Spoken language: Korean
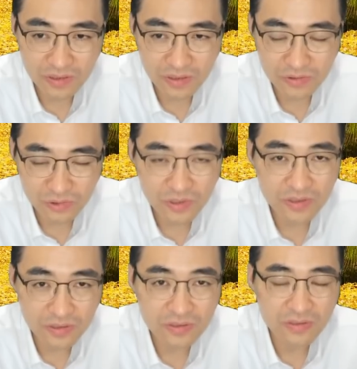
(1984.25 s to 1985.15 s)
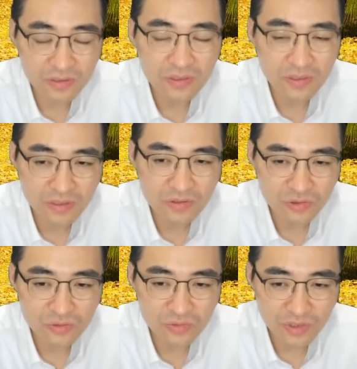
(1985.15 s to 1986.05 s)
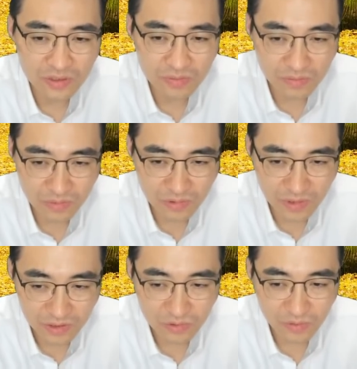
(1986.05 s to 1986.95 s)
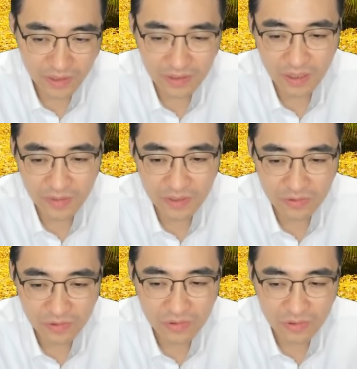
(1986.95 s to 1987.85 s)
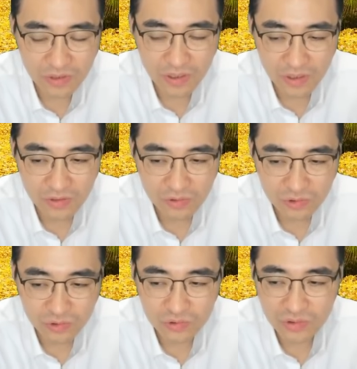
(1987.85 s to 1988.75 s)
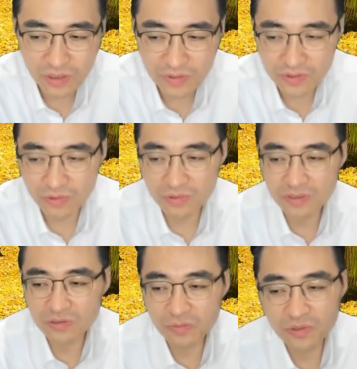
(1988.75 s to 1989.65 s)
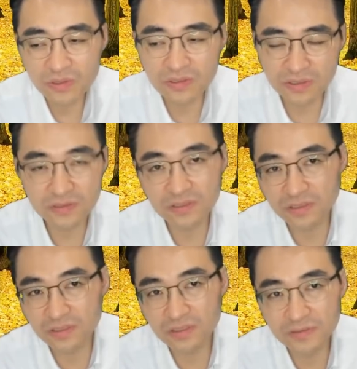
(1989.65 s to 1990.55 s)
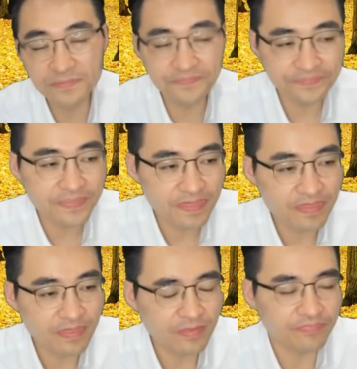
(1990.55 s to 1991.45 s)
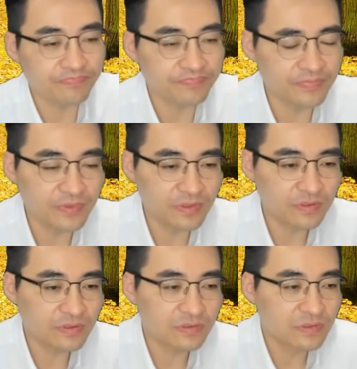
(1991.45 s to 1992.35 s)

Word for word: 대한 수혜는 충분한, 뭐 아직도 많이 남아있고, 또 중국에 비해서 워낙 저평가되어 있으니까. 그래서